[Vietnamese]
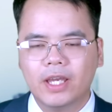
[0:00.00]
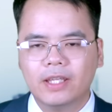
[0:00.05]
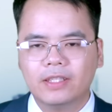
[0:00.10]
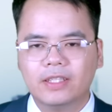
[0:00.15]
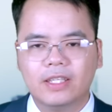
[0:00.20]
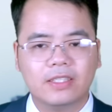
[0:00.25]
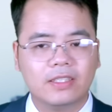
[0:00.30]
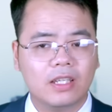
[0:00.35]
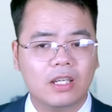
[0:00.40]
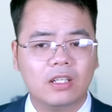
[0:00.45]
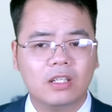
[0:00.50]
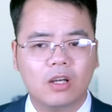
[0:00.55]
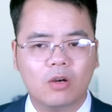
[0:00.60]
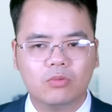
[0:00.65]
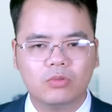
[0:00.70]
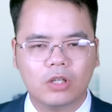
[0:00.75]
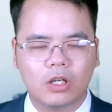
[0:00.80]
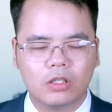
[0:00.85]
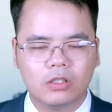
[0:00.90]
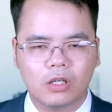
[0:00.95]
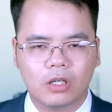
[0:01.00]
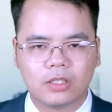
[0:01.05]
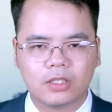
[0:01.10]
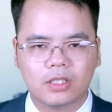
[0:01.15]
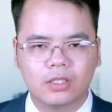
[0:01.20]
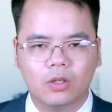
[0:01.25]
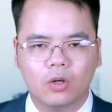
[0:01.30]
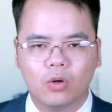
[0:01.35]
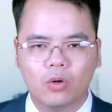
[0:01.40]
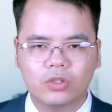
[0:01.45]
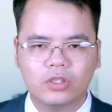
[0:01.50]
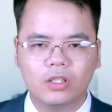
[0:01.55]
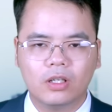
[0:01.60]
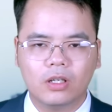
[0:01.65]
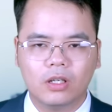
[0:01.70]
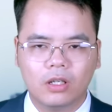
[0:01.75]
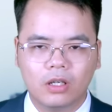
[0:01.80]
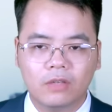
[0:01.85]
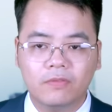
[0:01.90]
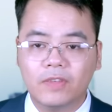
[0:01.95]
thì sẽ không được hưởng sự hỗ trợ
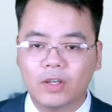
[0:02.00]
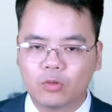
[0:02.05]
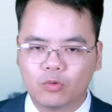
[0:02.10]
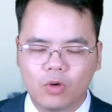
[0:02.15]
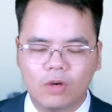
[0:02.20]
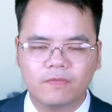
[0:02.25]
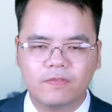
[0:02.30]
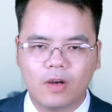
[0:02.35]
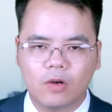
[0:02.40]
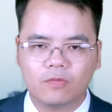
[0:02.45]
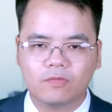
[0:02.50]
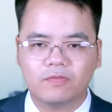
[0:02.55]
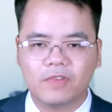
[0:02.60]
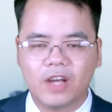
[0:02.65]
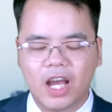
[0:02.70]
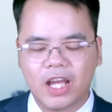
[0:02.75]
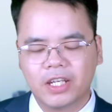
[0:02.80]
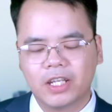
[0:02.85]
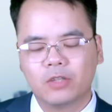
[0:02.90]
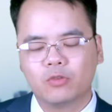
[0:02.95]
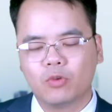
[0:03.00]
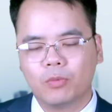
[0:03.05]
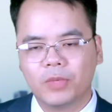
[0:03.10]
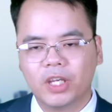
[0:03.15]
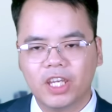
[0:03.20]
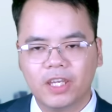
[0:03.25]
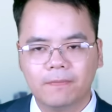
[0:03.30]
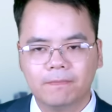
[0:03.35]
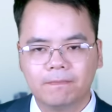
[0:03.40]
lớn về quốc phòng và an ninh của Mỹ.